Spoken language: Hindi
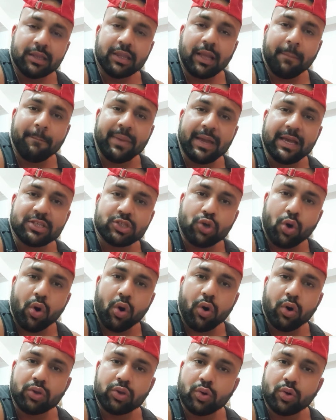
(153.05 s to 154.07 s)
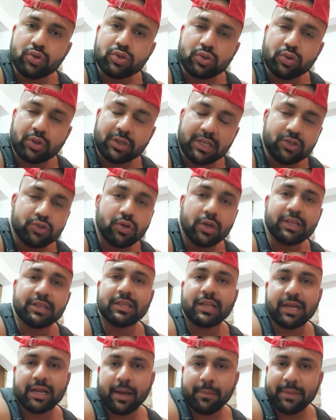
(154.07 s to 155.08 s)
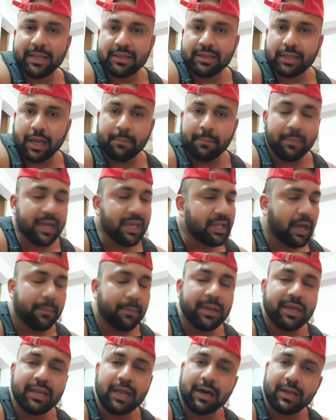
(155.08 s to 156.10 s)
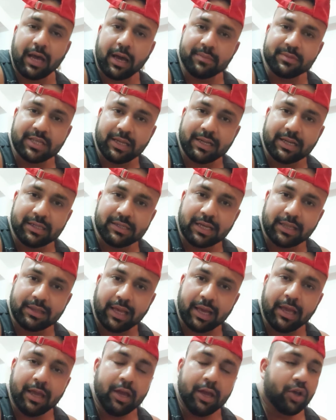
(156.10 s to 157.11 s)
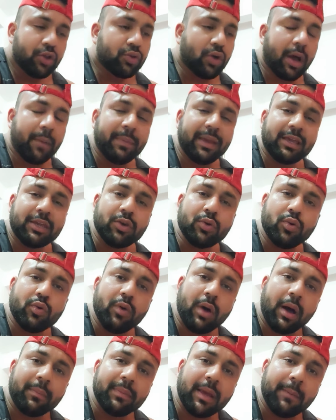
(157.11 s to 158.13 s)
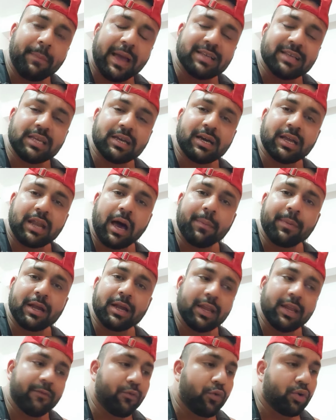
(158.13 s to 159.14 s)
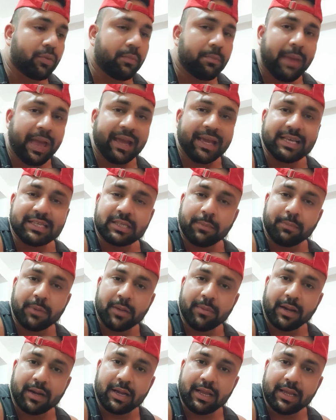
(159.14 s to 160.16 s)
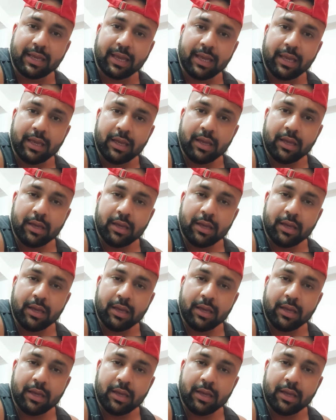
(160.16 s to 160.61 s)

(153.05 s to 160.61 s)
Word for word: नब्बे सौ दो सौ तीन सौ इतने का मिलता है महीना महीना आराम से निकल जाता है तो हमें क्यों हमने पैसे खराब करने वो महंगे सप्लीमेंट लेके